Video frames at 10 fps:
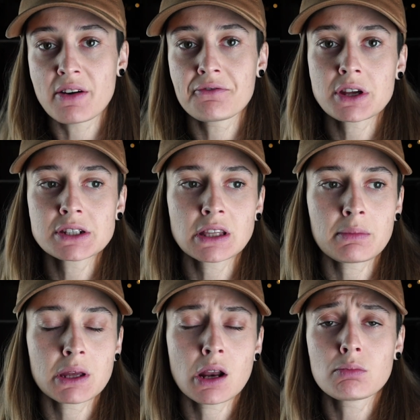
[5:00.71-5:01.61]
En Francia
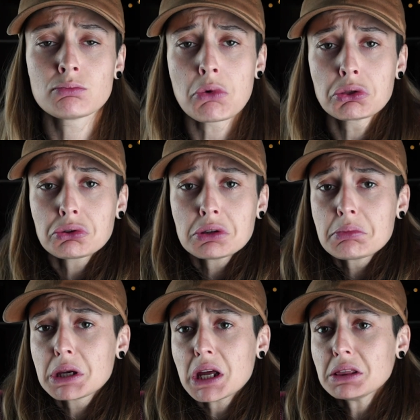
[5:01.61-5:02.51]
también hay un montón de
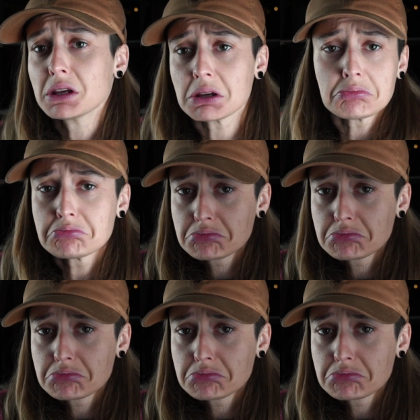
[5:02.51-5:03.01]
inmigrantes y